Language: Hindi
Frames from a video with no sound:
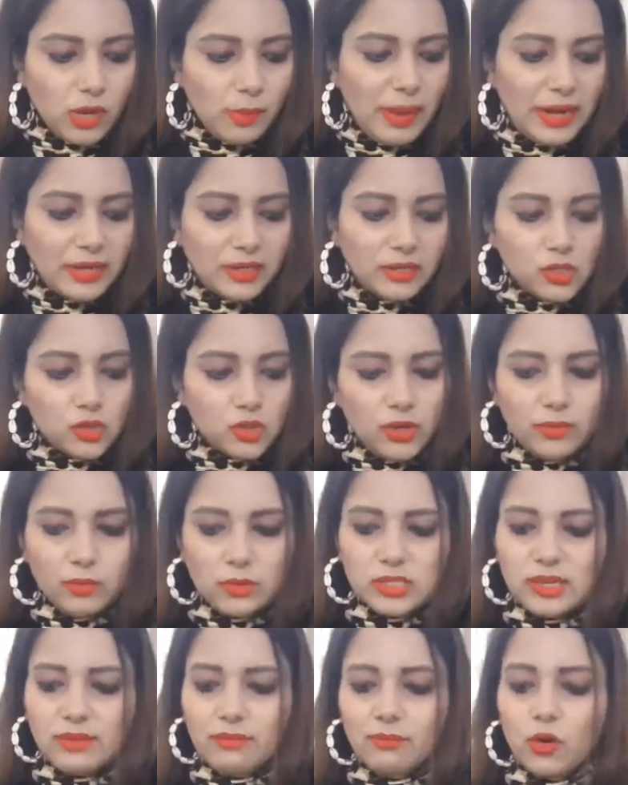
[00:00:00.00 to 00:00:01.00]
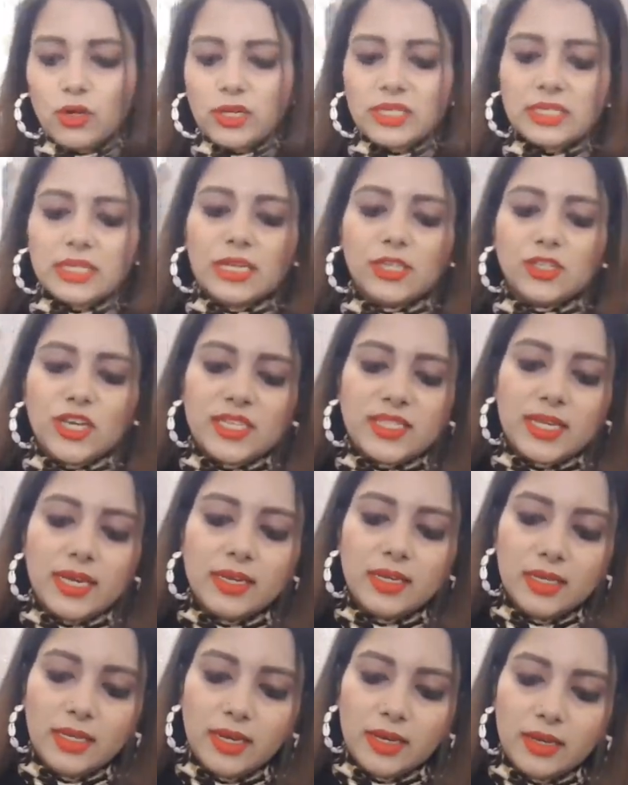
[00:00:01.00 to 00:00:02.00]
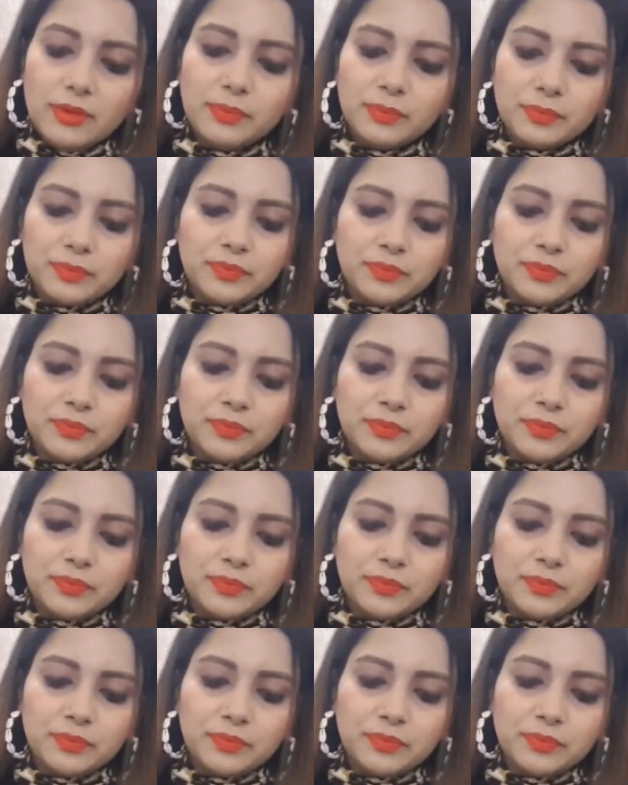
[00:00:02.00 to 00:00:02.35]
का पैटर्न जो है वो समवॉट इसके जैसा ही है